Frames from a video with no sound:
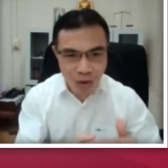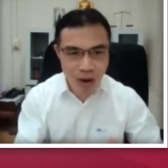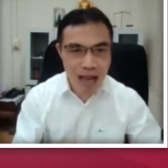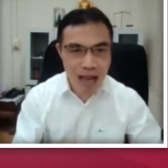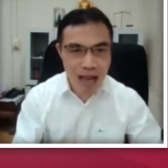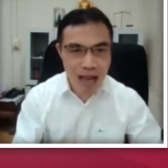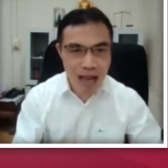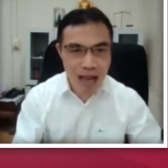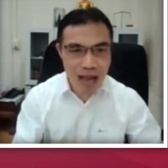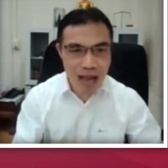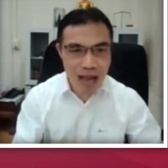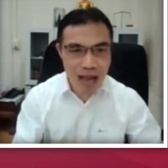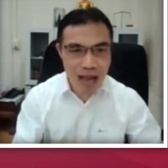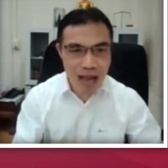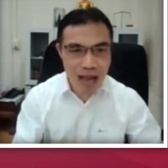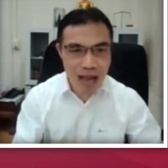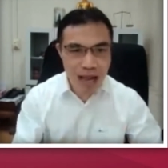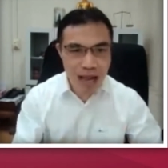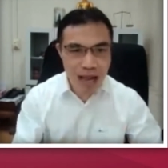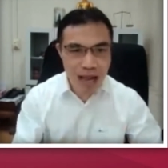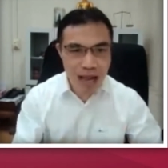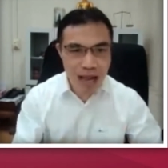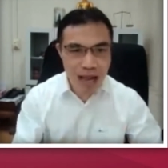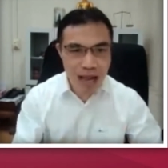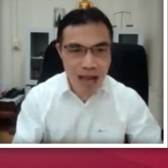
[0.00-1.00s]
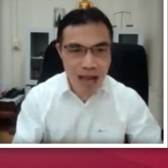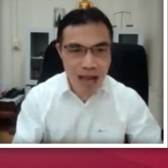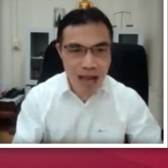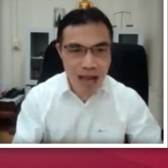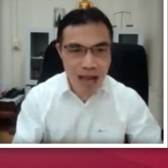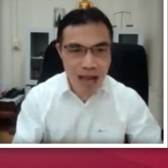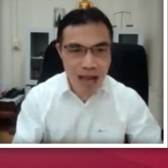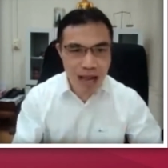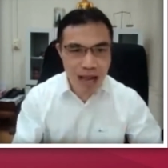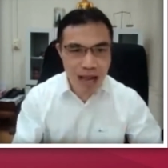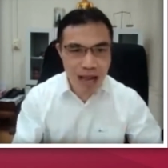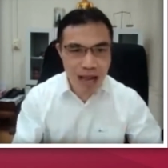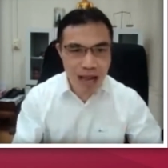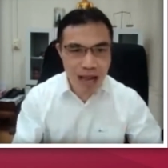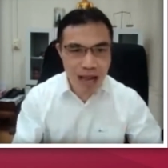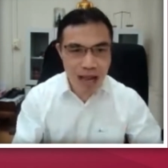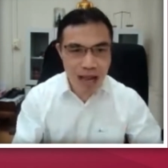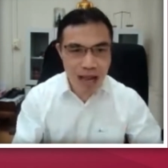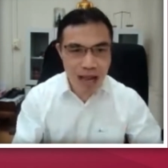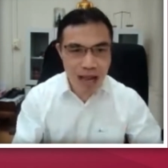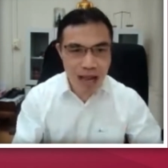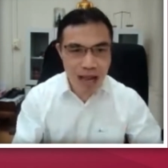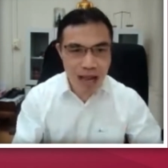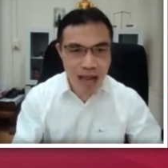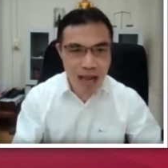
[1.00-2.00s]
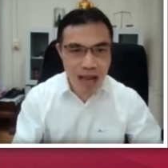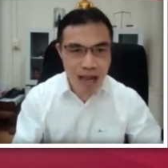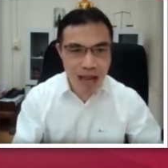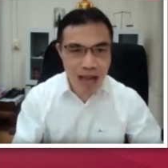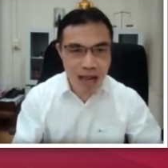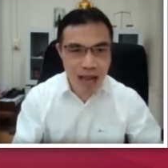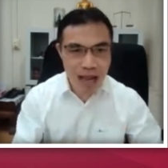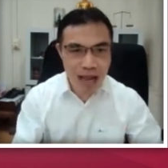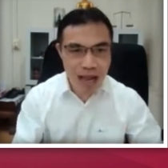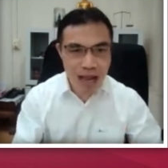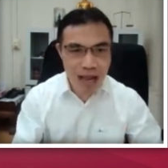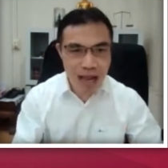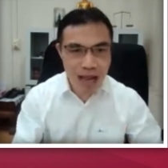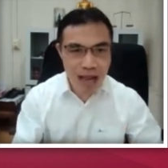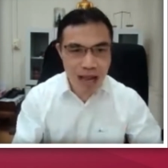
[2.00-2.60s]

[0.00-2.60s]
แบบเดียวกับลูกหนี้เลยถ้าเขียน